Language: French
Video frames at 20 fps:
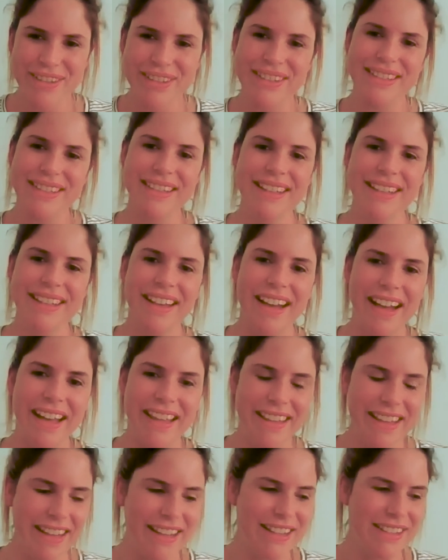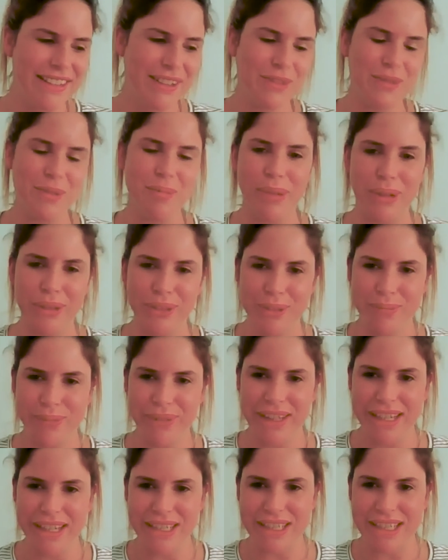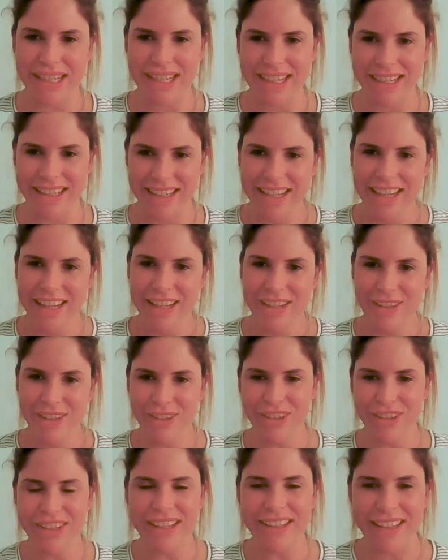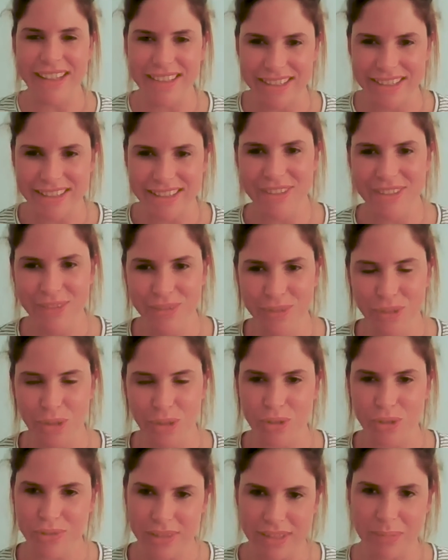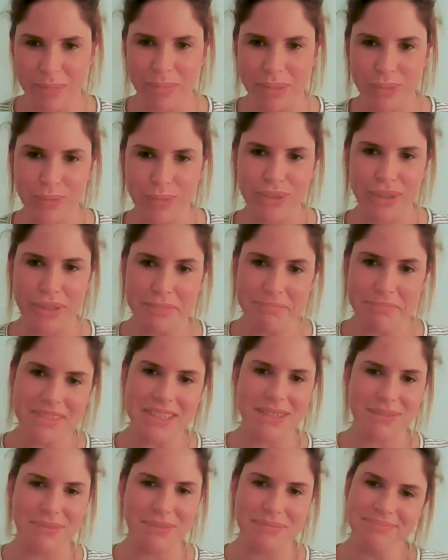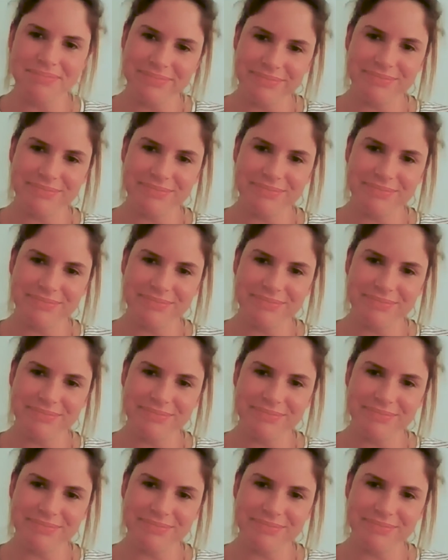aussi analyser le comportement d'achat de notre dataset. Donc, j'étais pas toute seule, j'avoue.